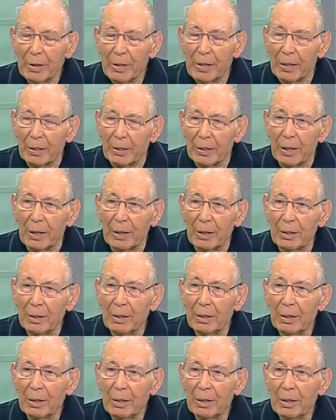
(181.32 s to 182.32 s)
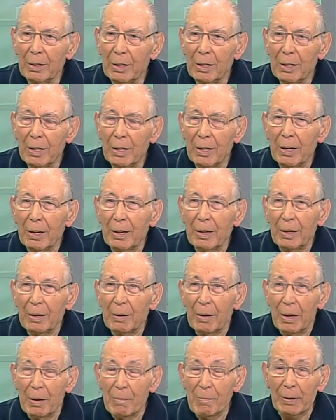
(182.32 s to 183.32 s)
y está.
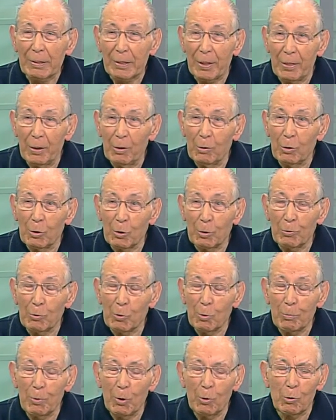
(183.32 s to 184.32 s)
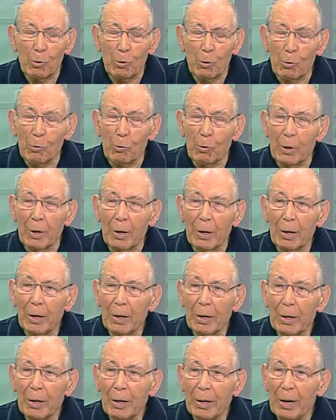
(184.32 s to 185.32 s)
Es más, te digo, no me ocurrió nunca.
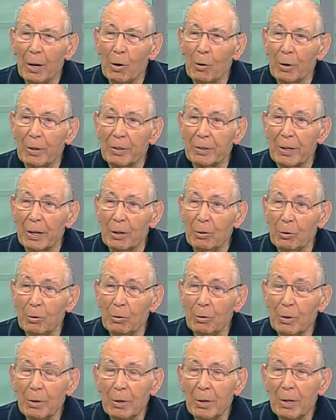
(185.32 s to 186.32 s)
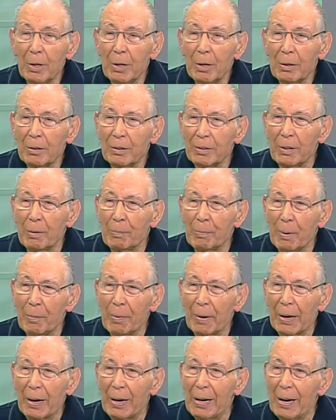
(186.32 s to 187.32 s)
En los ensayos siempre
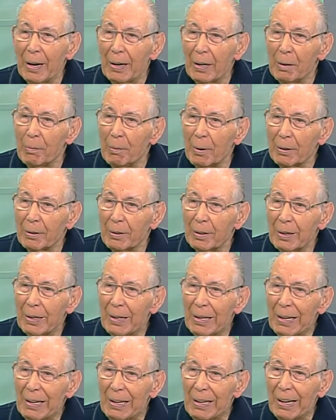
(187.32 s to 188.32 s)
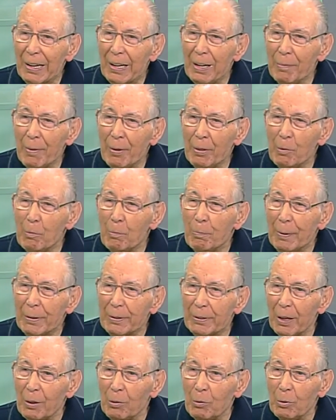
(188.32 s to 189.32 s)
me caen lágrimas. Lágrimas de un
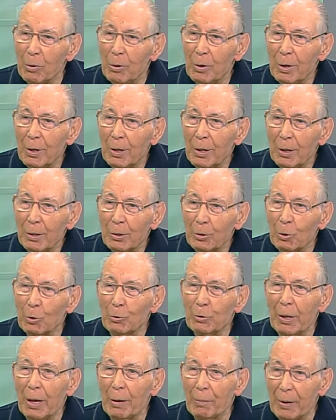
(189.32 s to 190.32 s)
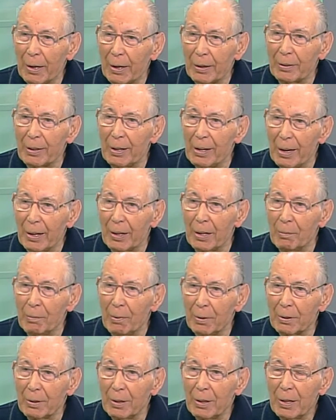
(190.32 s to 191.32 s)
pasado donde había que hacer
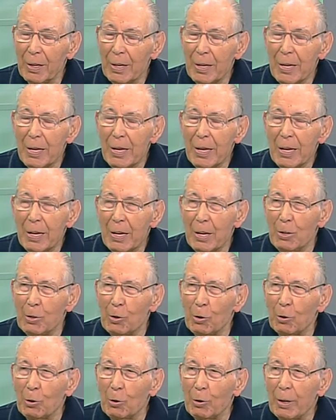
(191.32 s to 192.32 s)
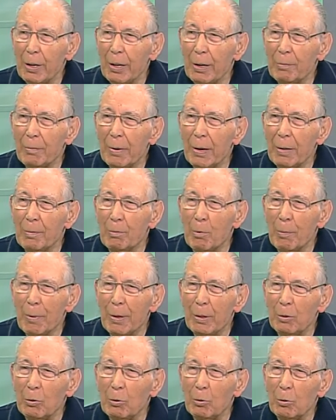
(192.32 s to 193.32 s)
lágrimas. Y yo creo que el,
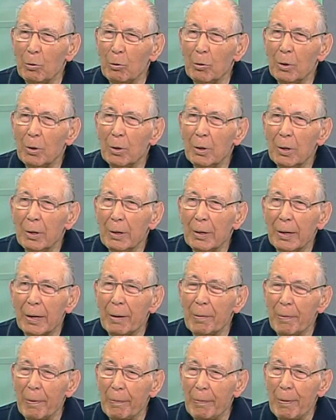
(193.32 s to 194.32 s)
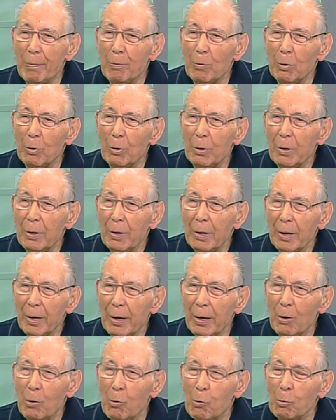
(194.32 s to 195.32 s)
momento que vivimos
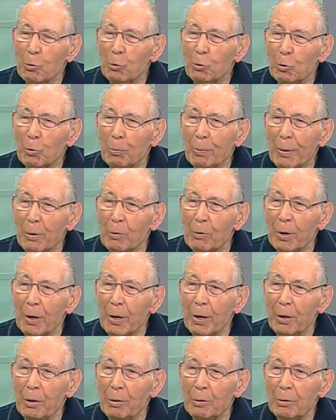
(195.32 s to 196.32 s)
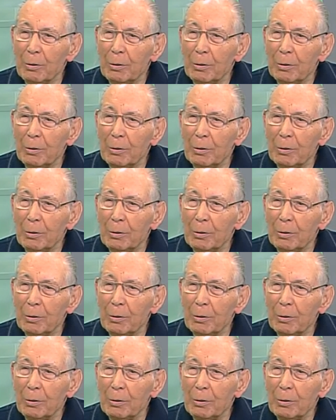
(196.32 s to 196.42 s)
es justo para un quejío.